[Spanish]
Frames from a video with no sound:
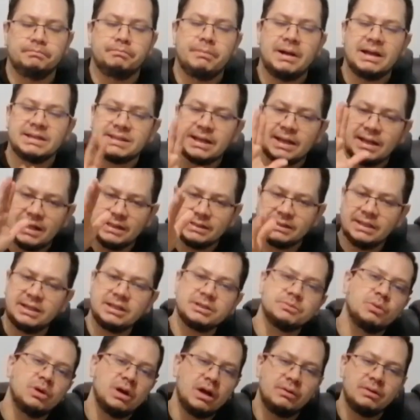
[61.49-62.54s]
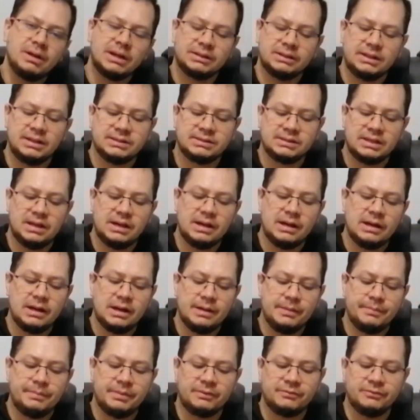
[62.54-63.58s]
Más adelante les voy a hablar de
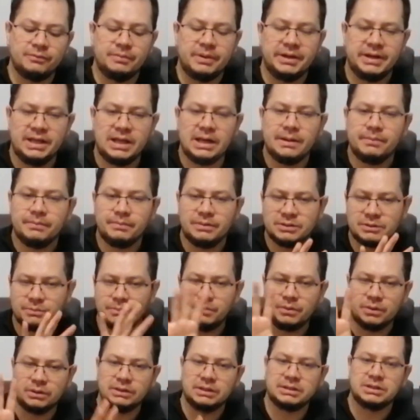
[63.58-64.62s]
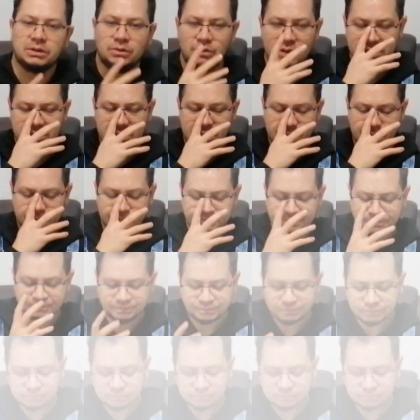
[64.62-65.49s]
esta perfumería, pues por decirlo así.